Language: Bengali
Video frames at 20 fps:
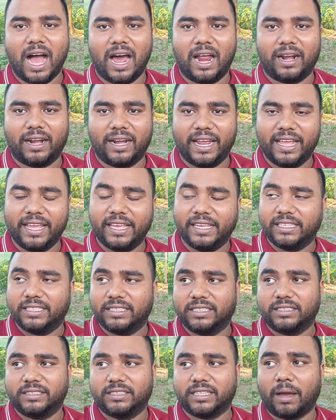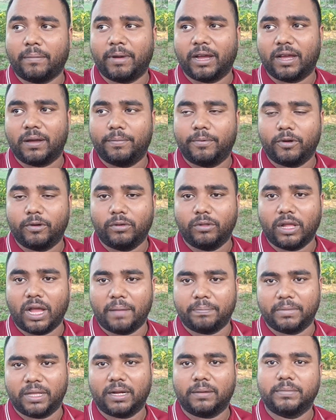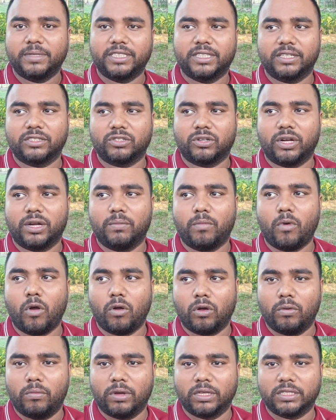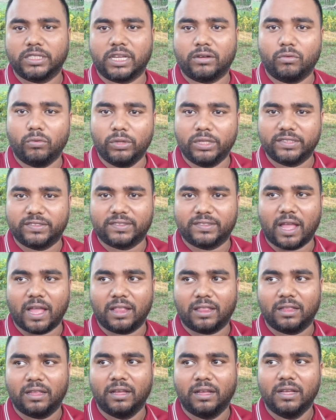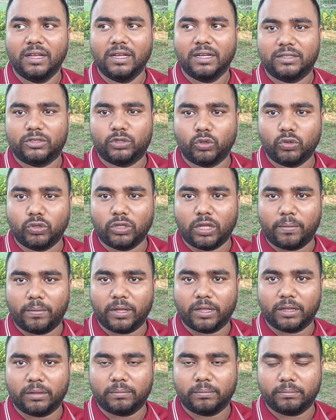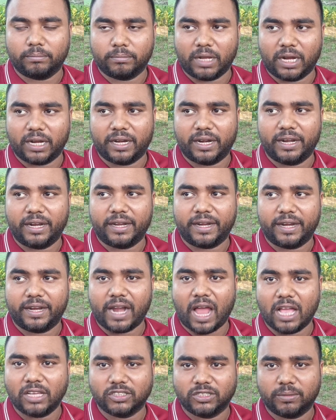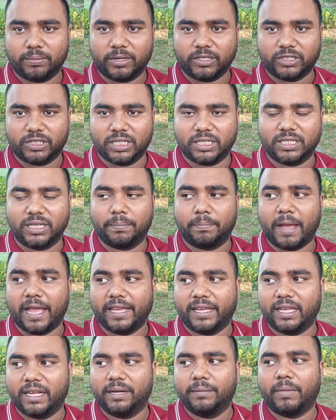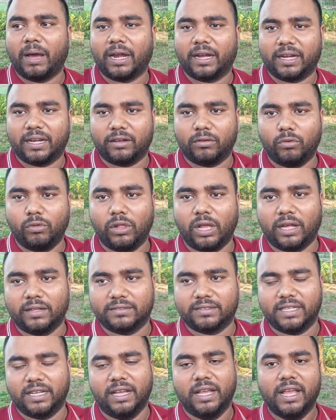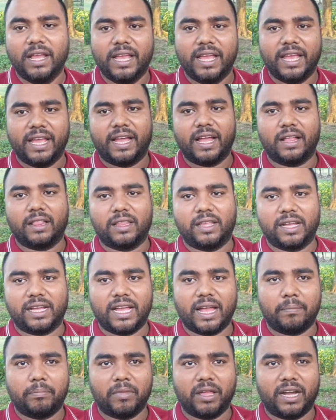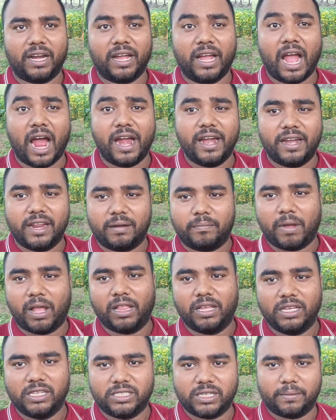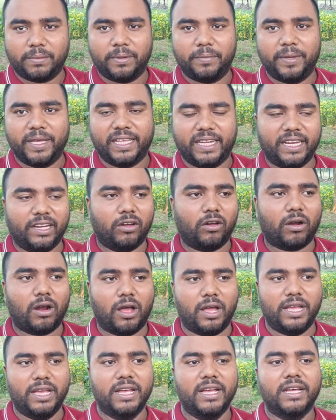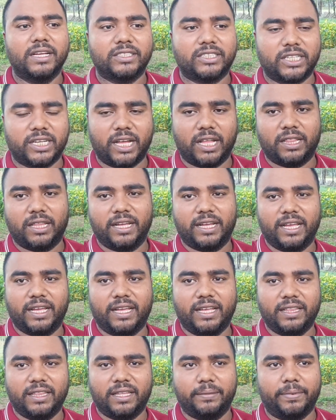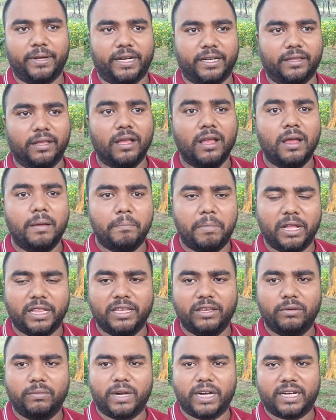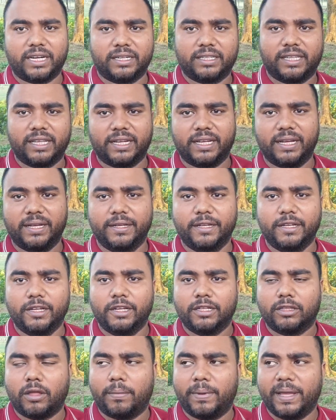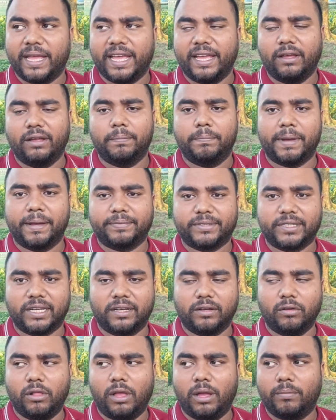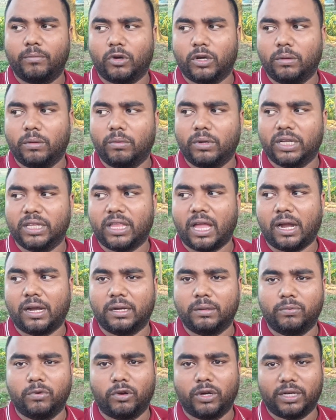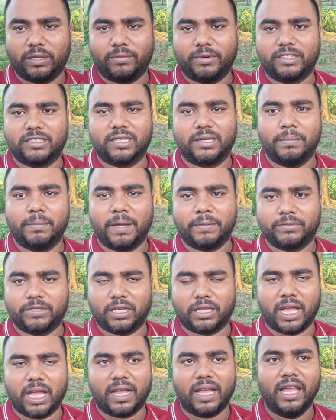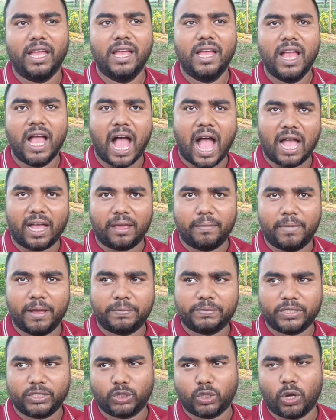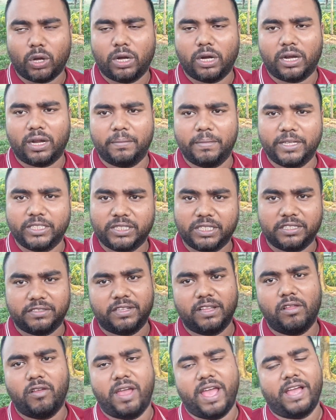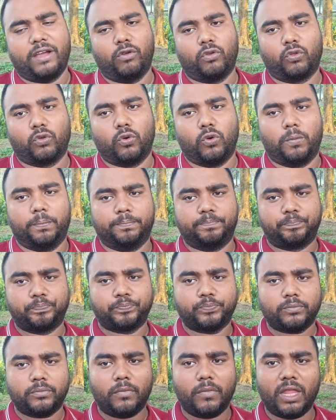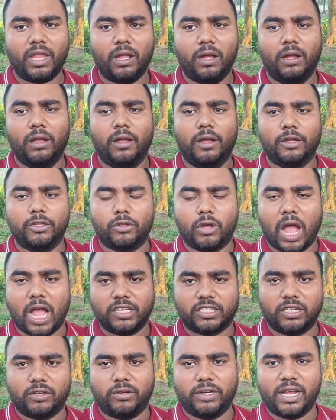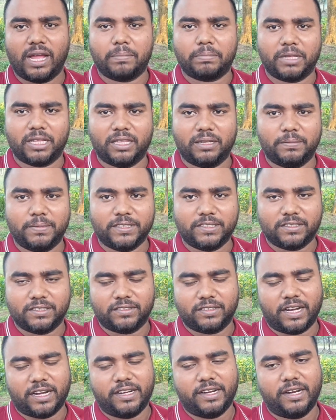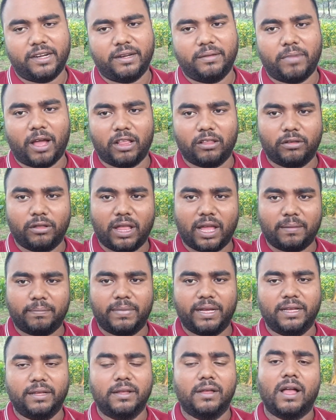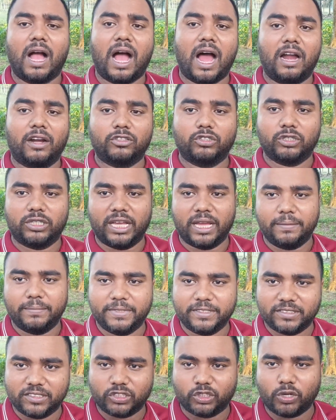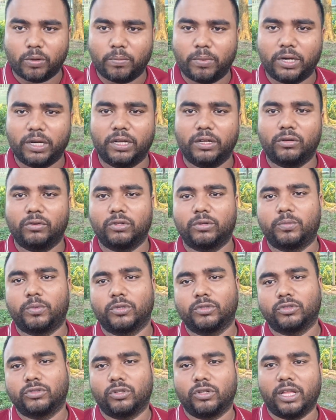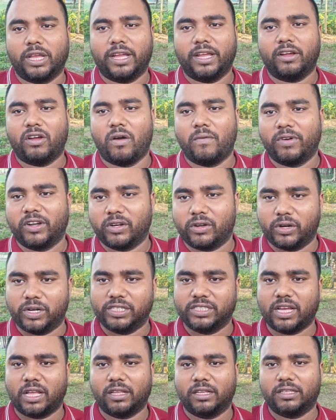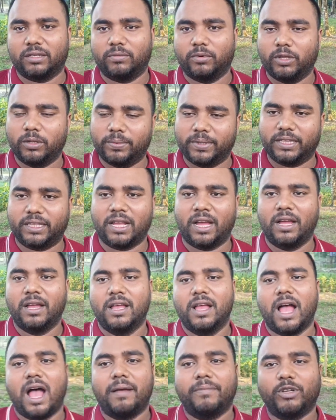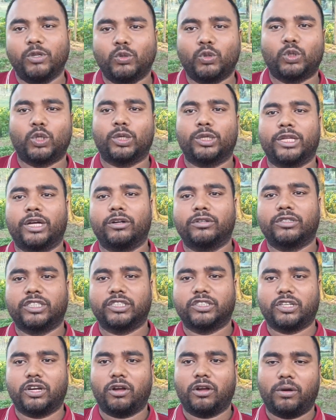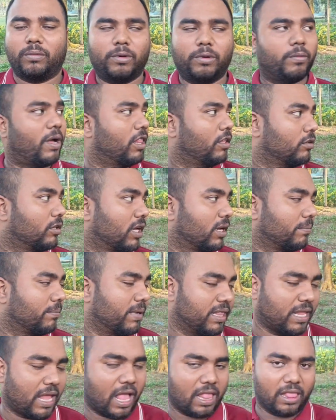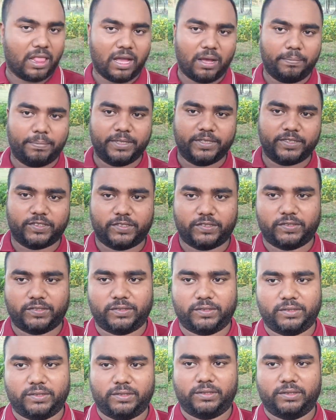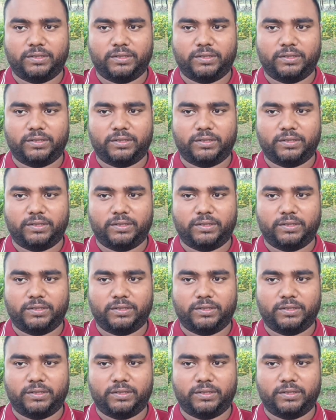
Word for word: আর এই জামা কাপড়গুলো আপনার বিশেষ করে বঙ্গবাজার গুলিস্থান সুন্দরবন মার্কেটের আশেপাশে যে পাইকারি মার্কেটগুলো আছে এখান থেকে আপনারা গাইডের মাল হিসাবে বিক্রি করা হয় সেখান থেকে কিনতে পারেন বা নিউ মার্কেট থেকে তবে এই ব্যবসাগুলোয় মোটামুটি থার্টি ফোরটি পার্সেন্ট ব্যবসা থাকে আগে ব্যবসা সংখ্যাটা বেশি ছিল এখন কম তো আশা করি আপনাদের বিজনেস আইডিয়াটি ভালো লাগবে আর যদি এই বিজনেস সম্পর্কে কোনো প্রশ্ন থাকে কমেন্ট করে জানাতে ভুলবেন না আমি উত্তর দেওয়ার চেষ্টা করব ভালো থাকবেন আল্লাহ হাফেজ